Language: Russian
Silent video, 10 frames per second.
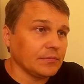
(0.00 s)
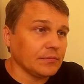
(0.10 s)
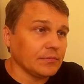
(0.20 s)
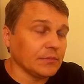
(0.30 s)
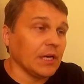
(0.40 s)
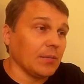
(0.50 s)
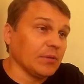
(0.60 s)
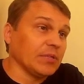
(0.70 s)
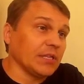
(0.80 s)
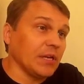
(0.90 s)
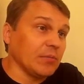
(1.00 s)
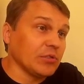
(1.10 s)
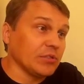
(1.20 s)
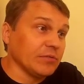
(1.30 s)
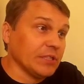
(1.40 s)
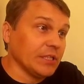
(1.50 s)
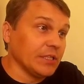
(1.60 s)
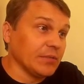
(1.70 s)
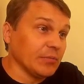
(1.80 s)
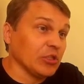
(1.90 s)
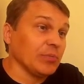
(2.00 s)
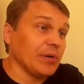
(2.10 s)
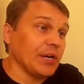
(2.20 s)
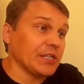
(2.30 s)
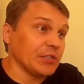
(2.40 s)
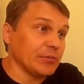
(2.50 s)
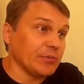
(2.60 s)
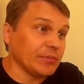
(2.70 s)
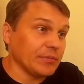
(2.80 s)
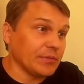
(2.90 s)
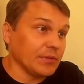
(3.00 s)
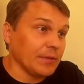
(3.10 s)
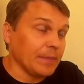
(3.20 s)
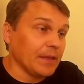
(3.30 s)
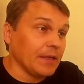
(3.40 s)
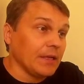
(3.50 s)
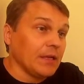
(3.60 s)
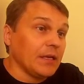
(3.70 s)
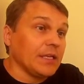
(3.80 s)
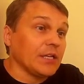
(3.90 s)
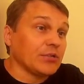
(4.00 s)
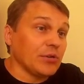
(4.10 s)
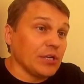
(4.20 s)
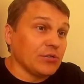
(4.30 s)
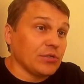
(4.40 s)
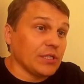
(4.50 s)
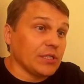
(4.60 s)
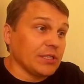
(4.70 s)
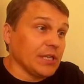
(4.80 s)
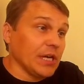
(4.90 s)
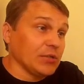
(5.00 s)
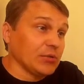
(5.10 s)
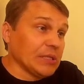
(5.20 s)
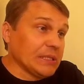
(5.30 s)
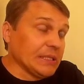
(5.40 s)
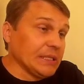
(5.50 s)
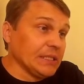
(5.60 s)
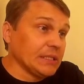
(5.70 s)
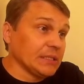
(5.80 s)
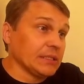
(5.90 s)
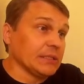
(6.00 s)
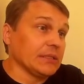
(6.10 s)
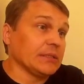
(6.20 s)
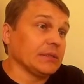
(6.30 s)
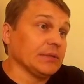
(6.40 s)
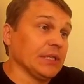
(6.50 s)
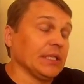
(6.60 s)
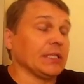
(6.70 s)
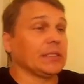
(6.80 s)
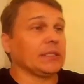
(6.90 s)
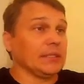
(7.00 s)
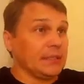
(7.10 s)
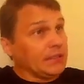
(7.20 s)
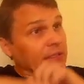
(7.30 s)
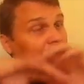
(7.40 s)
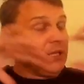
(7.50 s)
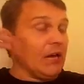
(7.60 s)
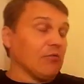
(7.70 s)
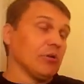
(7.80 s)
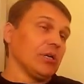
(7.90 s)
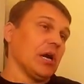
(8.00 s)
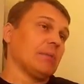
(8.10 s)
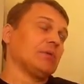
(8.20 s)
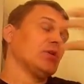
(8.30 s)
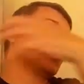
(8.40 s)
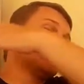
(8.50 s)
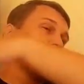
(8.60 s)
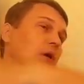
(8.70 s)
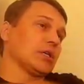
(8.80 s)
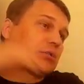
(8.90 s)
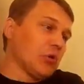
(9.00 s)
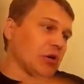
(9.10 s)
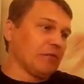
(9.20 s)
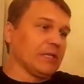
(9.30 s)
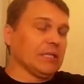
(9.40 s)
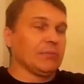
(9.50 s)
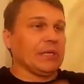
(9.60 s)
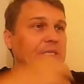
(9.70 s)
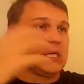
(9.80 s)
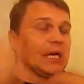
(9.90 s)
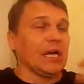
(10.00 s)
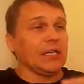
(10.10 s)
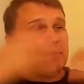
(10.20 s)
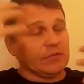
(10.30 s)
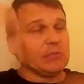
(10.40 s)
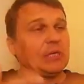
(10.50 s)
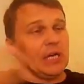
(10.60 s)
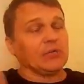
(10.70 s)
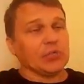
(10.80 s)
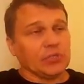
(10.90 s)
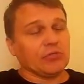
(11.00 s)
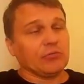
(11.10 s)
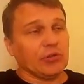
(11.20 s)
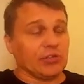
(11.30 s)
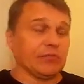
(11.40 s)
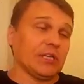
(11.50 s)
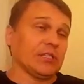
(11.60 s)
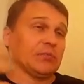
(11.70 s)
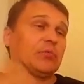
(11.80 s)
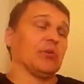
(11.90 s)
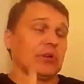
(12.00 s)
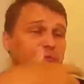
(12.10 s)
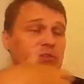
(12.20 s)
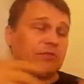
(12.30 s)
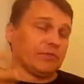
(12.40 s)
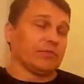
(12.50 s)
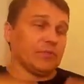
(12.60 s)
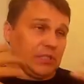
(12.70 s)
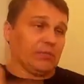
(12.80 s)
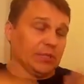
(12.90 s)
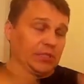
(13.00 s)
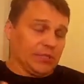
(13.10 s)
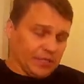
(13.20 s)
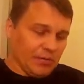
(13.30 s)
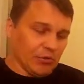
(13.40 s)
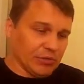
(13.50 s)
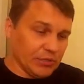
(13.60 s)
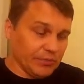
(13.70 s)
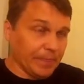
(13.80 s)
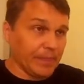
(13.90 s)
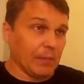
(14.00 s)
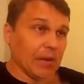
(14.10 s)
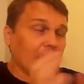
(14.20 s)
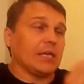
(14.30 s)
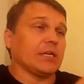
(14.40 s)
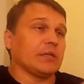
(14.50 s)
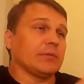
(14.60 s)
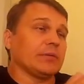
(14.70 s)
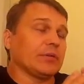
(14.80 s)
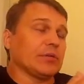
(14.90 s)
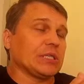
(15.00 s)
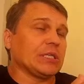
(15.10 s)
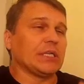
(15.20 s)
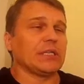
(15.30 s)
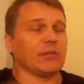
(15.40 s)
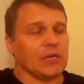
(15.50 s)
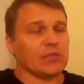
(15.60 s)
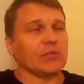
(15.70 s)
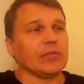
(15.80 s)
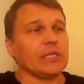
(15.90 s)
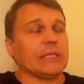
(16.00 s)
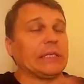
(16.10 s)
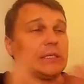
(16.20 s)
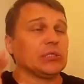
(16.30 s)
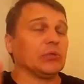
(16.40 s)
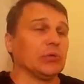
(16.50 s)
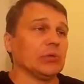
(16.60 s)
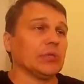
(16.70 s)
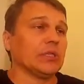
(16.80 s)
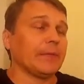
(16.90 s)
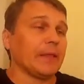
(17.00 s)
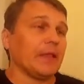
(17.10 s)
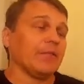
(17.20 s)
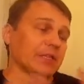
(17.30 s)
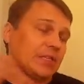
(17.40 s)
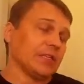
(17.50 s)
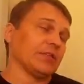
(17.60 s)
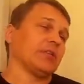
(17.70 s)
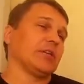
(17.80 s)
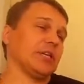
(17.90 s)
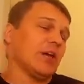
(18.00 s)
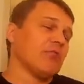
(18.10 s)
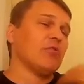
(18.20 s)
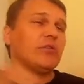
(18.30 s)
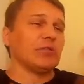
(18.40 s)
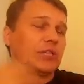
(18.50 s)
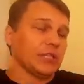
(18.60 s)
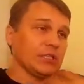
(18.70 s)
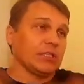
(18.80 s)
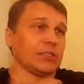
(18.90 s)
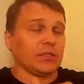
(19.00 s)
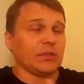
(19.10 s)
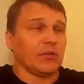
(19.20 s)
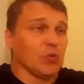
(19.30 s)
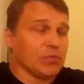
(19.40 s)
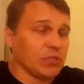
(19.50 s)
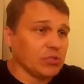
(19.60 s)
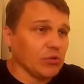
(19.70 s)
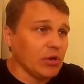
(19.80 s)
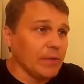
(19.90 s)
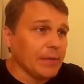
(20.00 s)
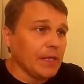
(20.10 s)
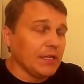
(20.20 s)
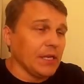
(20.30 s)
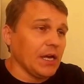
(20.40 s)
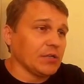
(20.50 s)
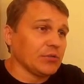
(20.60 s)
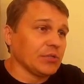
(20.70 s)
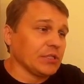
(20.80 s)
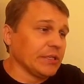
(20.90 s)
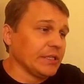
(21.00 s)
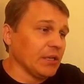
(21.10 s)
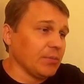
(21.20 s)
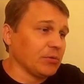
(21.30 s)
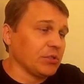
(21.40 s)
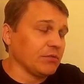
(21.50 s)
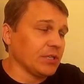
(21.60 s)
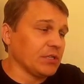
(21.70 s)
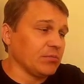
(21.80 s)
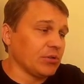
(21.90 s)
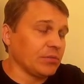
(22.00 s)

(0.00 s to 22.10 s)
Да, ну тогда можно выделить. Можно по-разному. Я что хочу сейчас сделать? Я хочу разделить э, вот этот годовой объем стока, сколько воды притекает в замыкающий створ с водосбора, вот где мы работаем, на маленьком ручье или на большой реке или где угодно, весь этот годовой, вот этот э, общий сток, я хочу разделить на площадь водосбора.